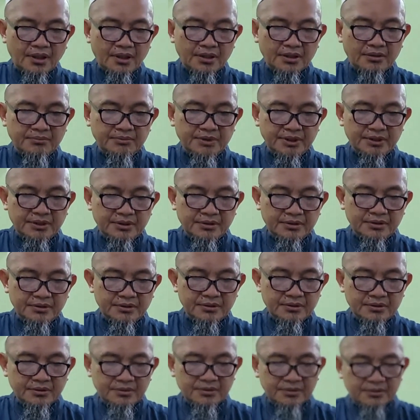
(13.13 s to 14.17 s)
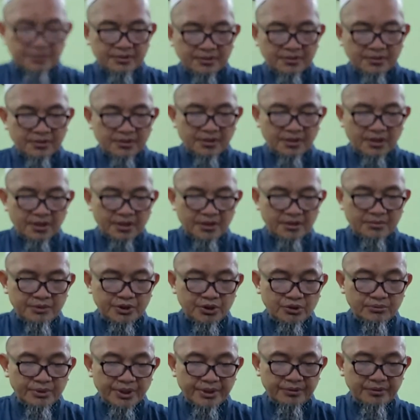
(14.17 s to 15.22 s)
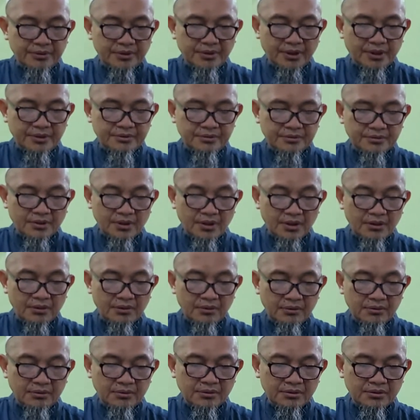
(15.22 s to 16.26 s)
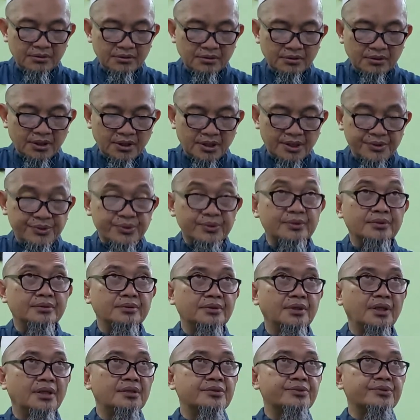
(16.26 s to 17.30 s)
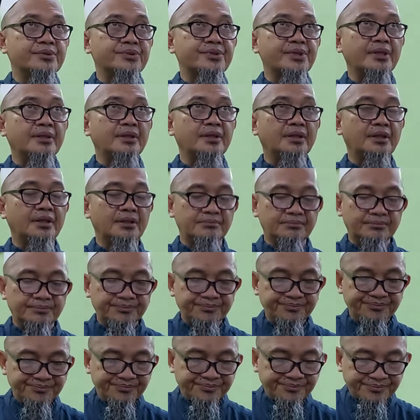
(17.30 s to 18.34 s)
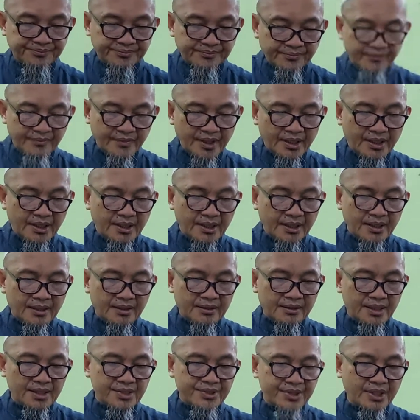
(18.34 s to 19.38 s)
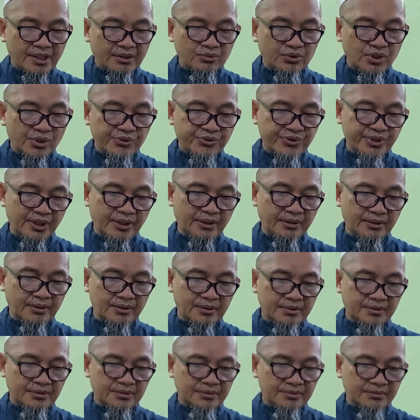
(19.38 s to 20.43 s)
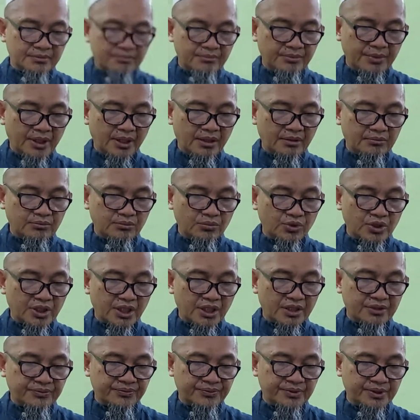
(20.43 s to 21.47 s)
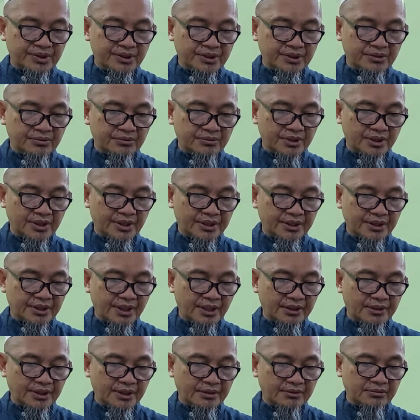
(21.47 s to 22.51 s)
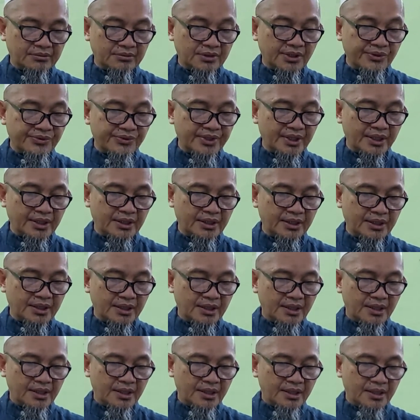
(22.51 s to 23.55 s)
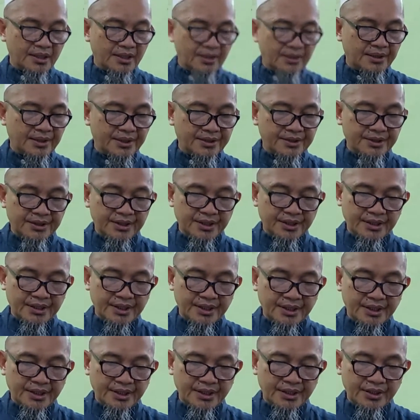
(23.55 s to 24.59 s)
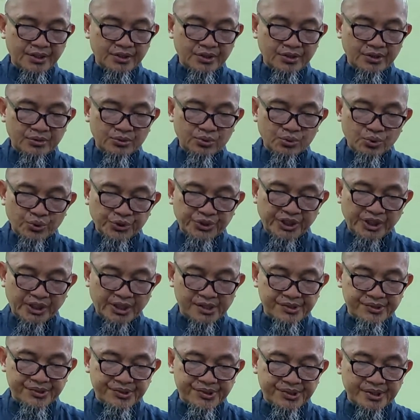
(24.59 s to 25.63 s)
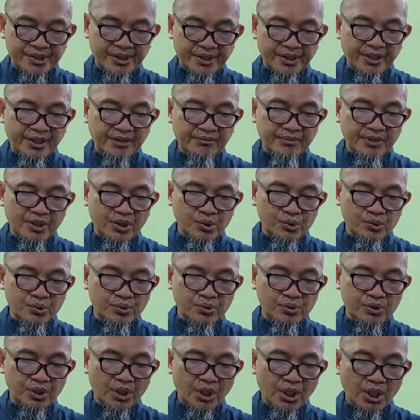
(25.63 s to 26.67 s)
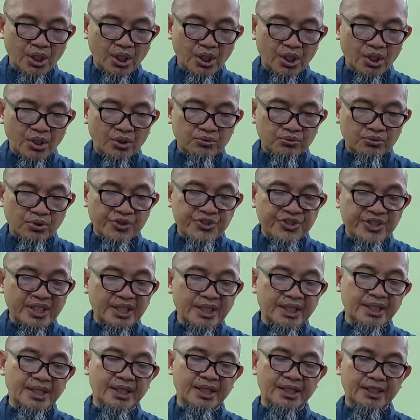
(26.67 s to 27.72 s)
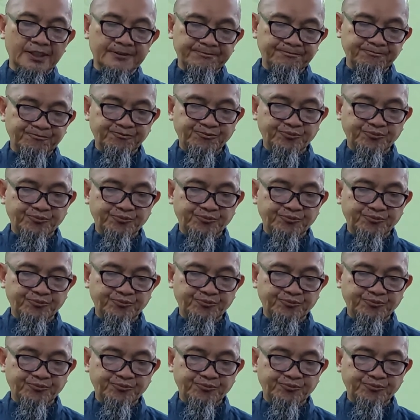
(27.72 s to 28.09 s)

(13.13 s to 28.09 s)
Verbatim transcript: Ani b Ani bin Umar radhiyallahu anhu qal qala Rasulullah sallallahu laisal wasil bil mukafi al wasil alladhi quti'at rahimahu wasalaha